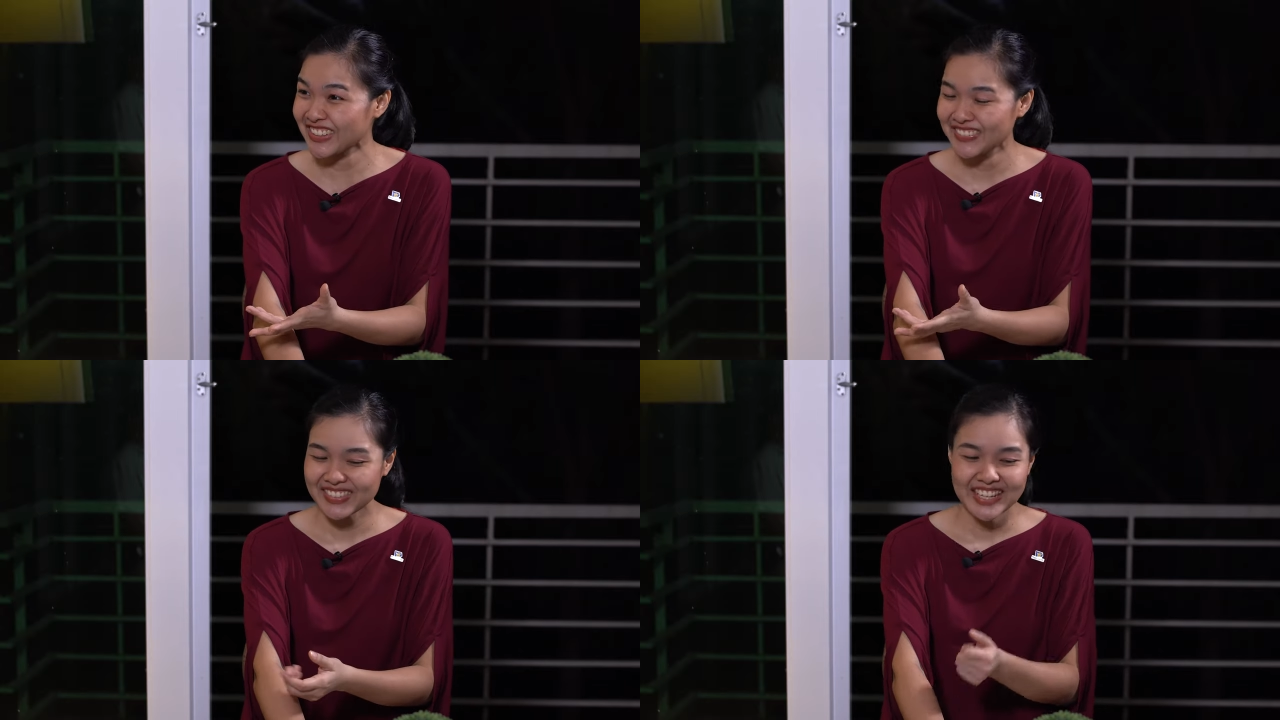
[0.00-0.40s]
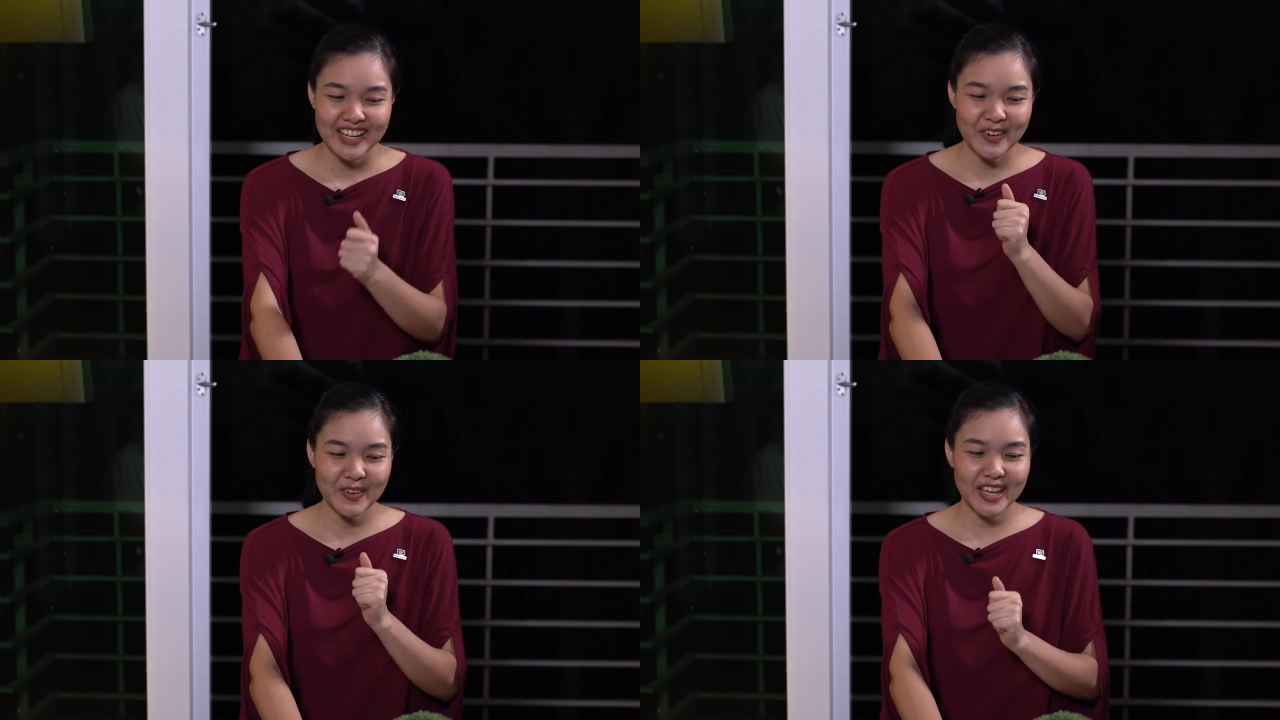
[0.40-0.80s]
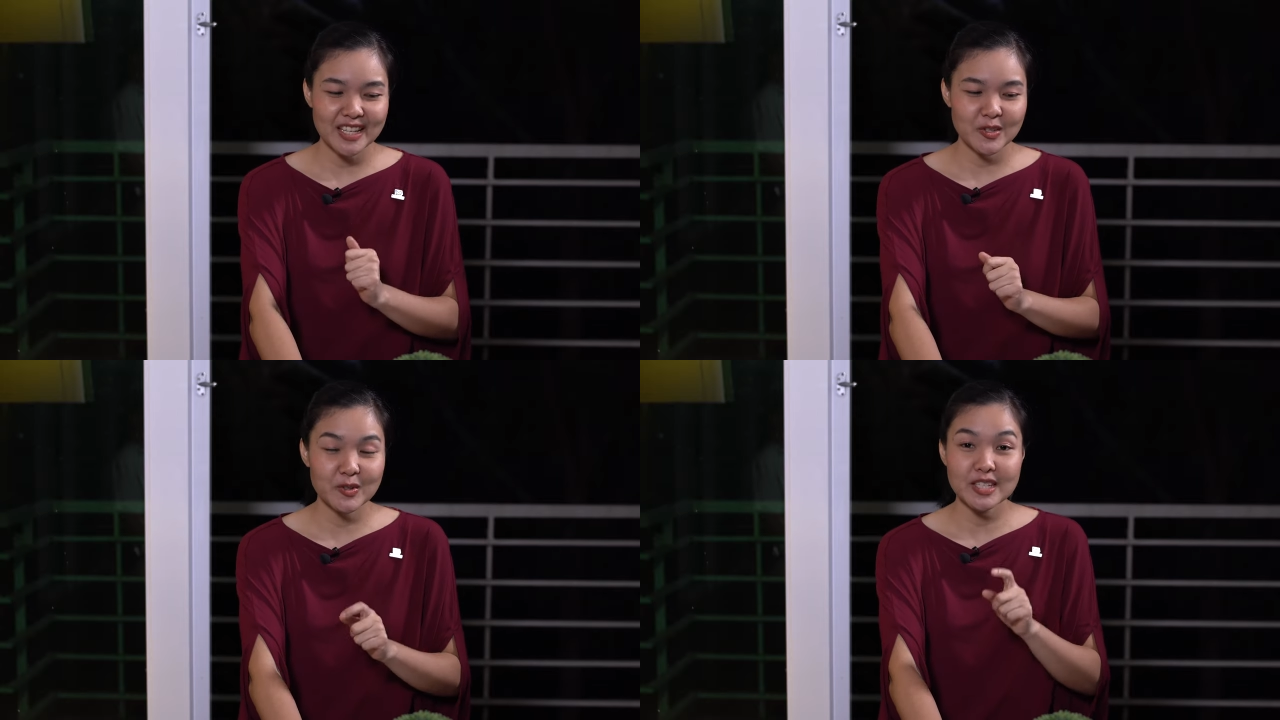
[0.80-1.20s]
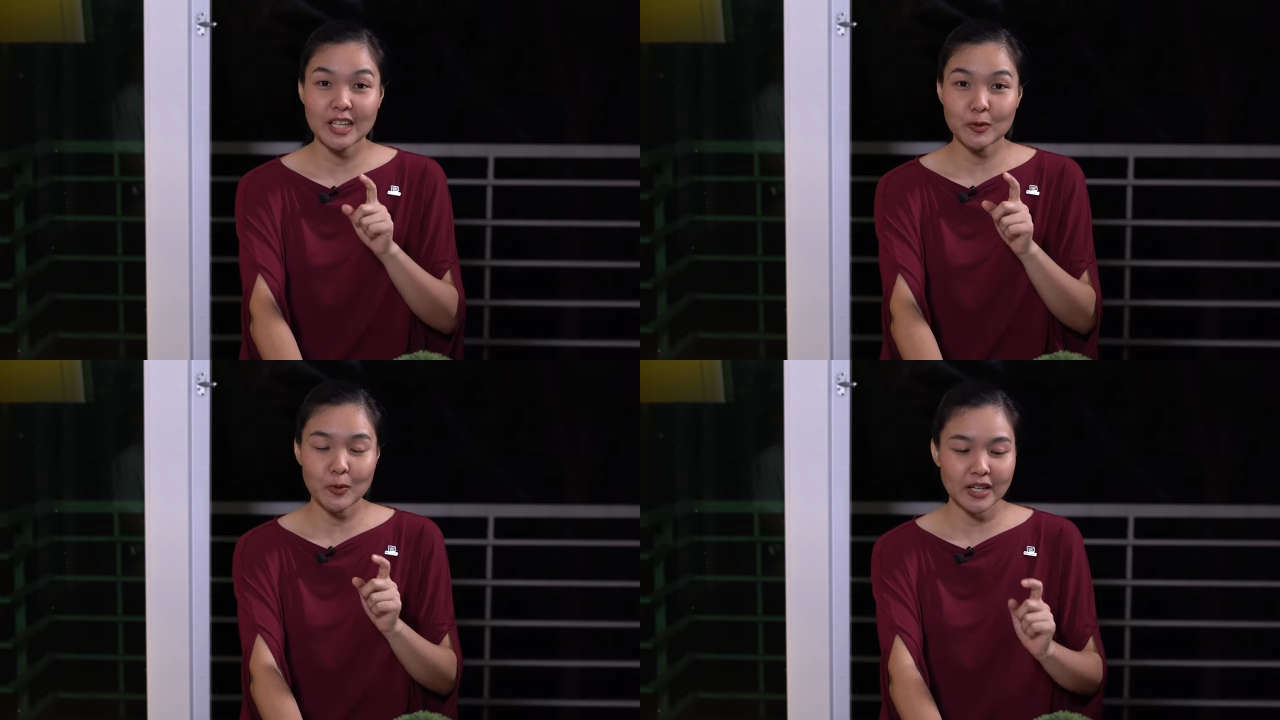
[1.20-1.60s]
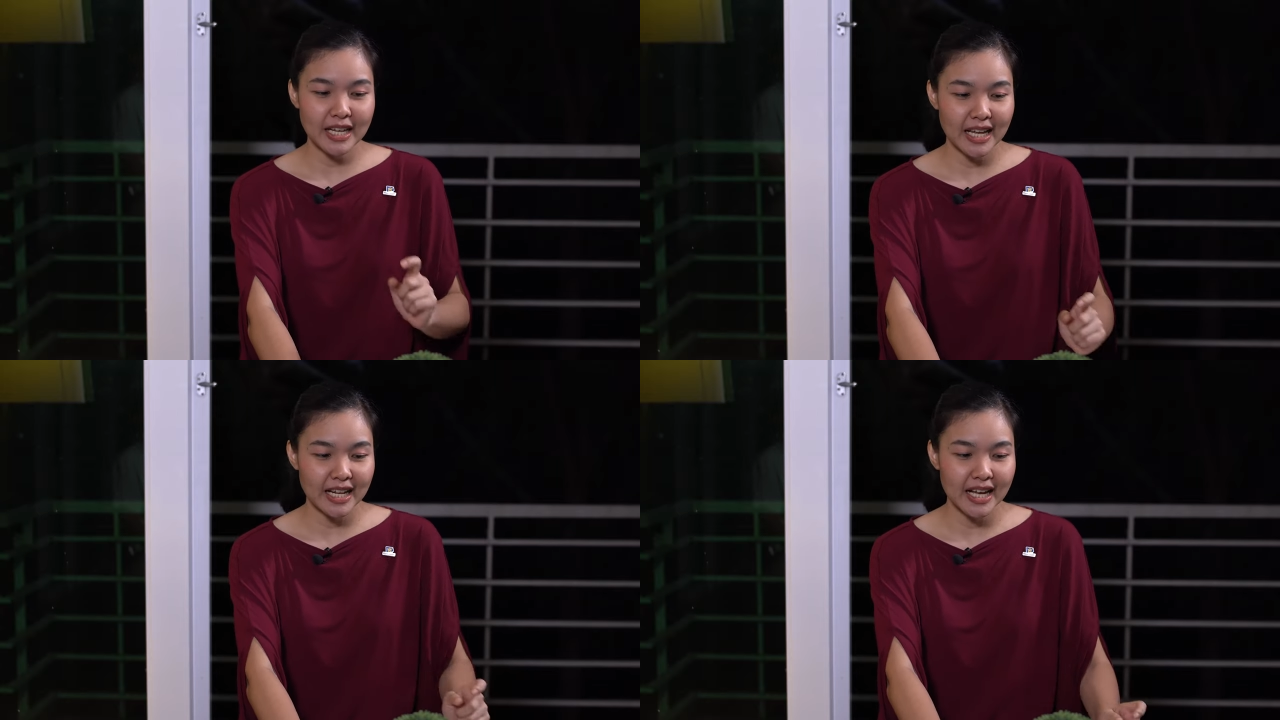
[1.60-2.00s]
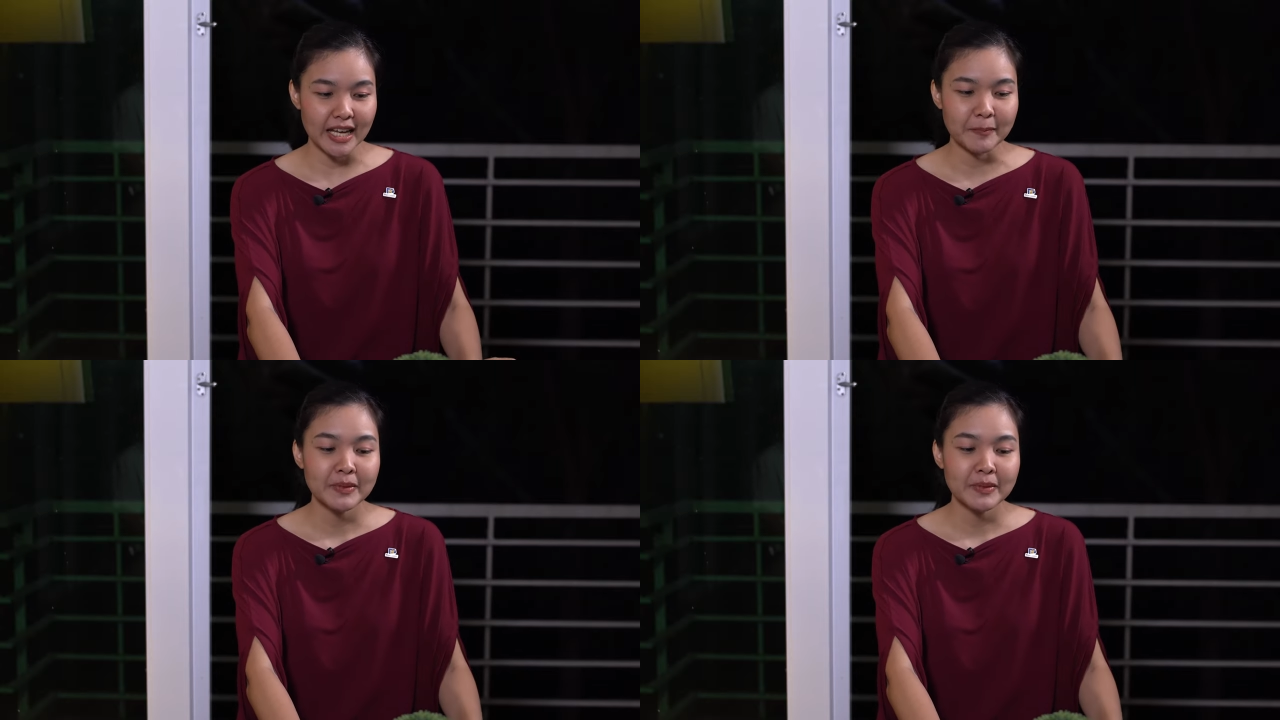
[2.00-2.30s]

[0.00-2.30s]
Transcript: Doc? Okay, so ito po ang nakalagay.